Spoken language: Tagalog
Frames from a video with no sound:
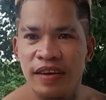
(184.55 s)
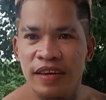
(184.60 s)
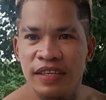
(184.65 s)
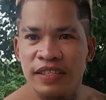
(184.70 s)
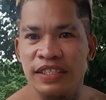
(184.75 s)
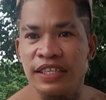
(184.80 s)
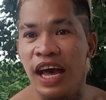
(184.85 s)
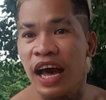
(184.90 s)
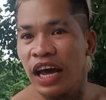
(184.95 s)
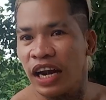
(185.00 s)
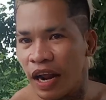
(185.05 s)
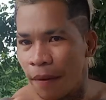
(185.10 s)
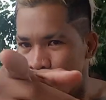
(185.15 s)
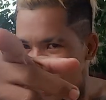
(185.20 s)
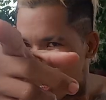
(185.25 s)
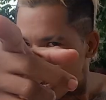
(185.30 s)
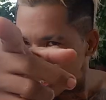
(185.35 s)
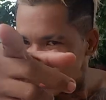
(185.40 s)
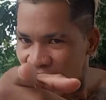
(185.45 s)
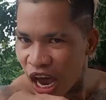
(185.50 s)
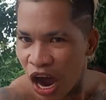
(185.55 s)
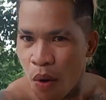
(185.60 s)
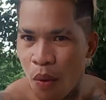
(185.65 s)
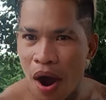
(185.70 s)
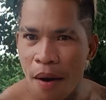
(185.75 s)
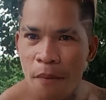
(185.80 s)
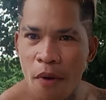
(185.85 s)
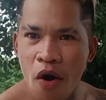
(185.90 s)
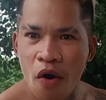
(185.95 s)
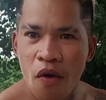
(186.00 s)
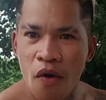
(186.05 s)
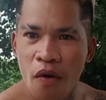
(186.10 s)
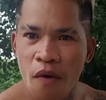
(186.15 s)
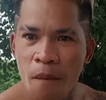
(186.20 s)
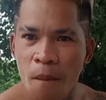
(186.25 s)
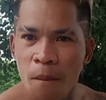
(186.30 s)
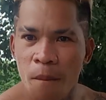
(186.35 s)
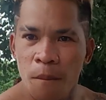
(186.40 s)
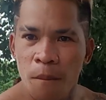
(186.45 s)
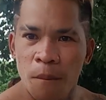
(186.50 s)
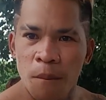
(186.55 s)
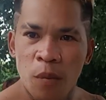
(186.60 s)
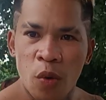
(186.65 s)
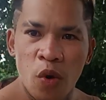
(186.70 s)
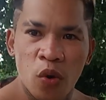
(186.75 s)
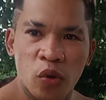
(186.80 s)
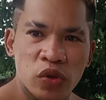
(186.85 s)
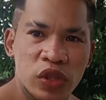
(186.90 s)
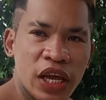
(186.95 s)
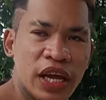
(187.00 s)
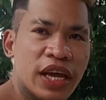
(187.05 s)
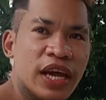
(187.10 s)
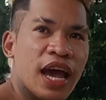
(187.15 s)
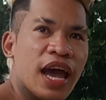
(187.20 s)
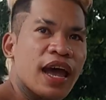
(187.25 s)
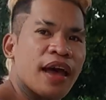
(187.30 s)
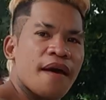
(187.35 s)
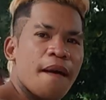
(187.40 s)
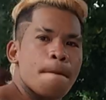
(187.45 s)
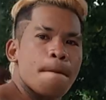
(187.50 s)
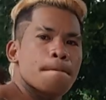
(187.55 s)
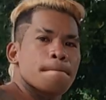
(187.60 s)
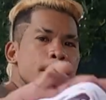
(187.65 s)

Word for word: Sa harap ng asawa mo, putik ka.